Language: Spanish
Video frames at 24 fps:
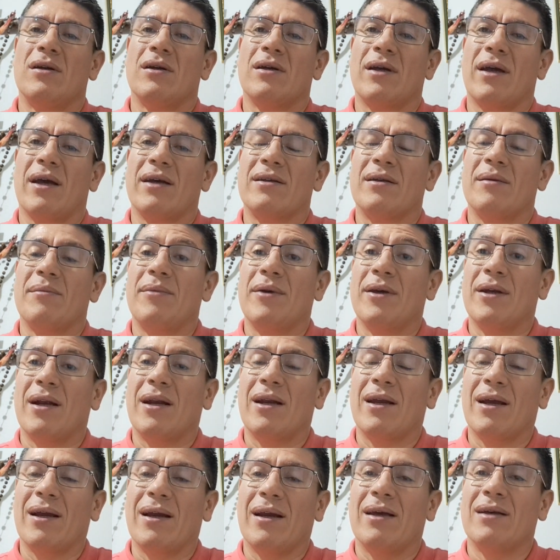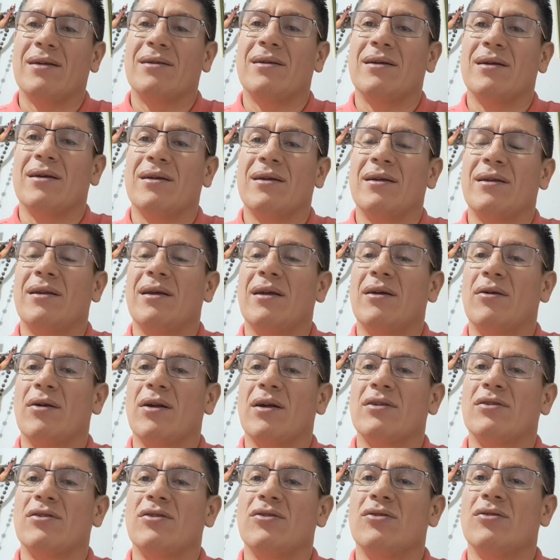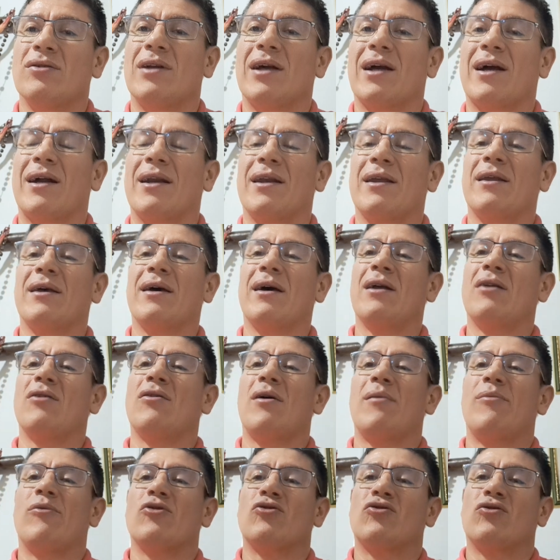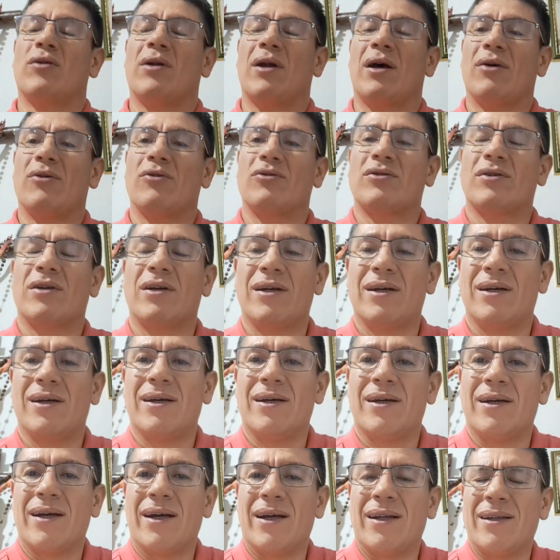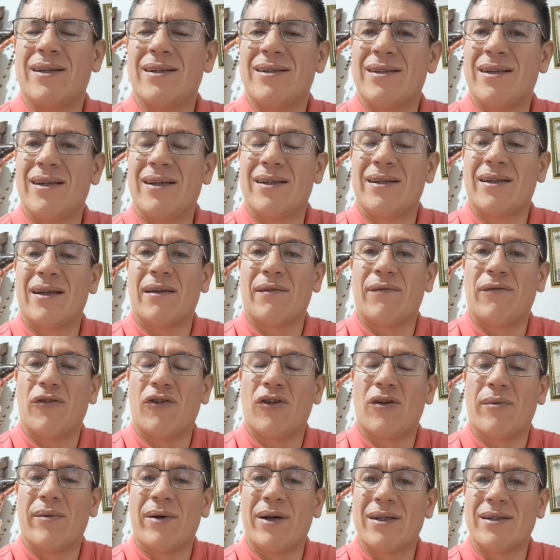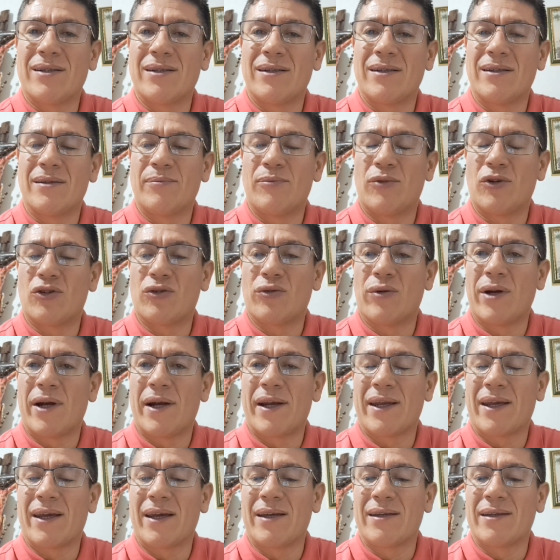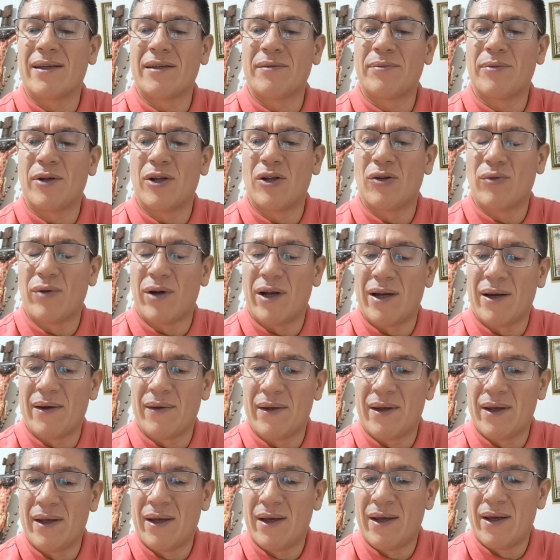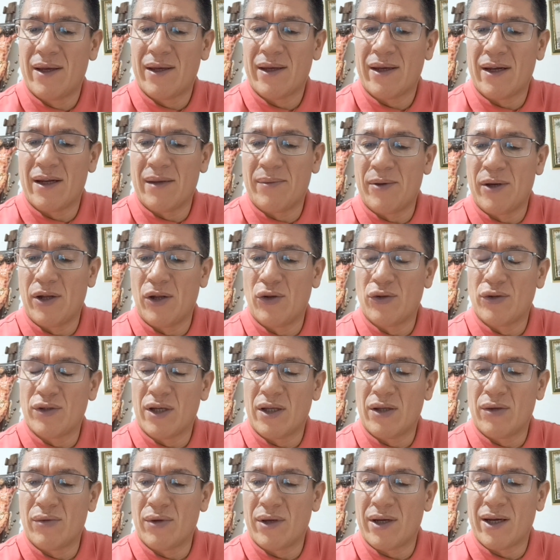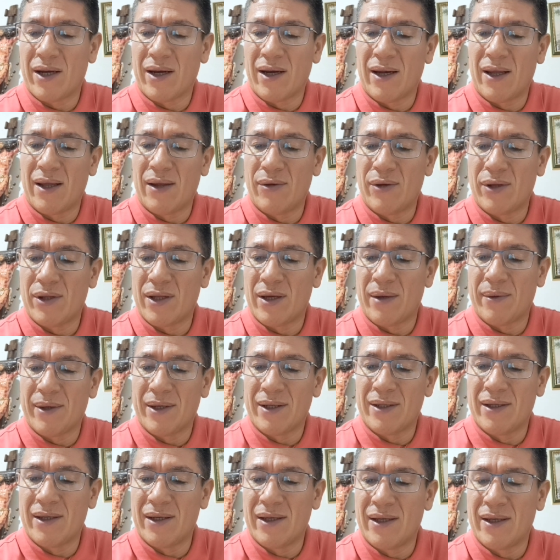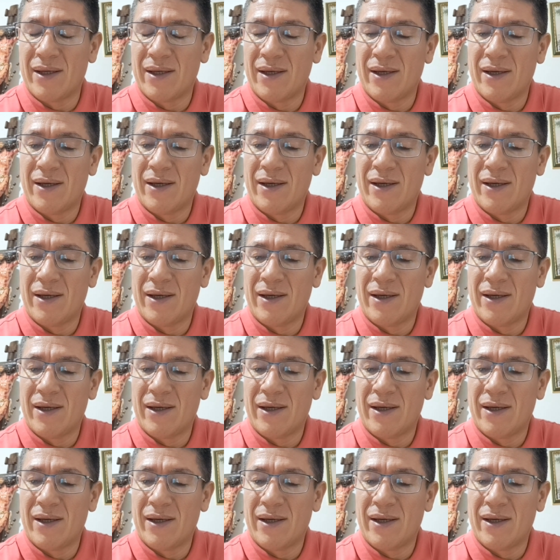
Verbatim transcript: que hacen bien a la iglesia, desde la oración, la caridad, los apostolados, en distintas formas, por toda la riqueza espiritual que el Espíritu Santo ha regalado a través de